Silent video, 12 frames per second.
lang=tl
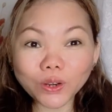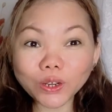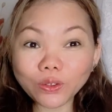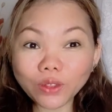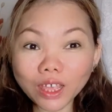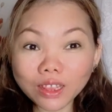
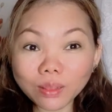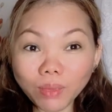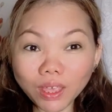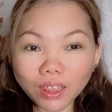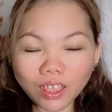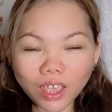tonight
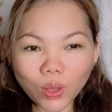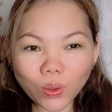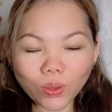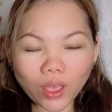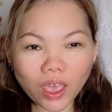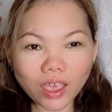video
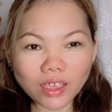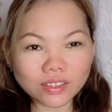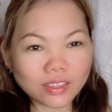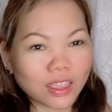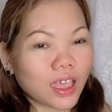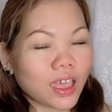
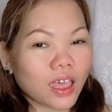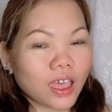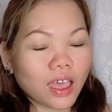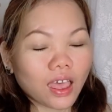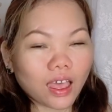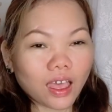guys,
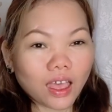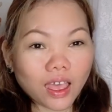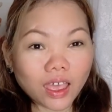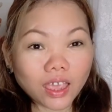uh, ah,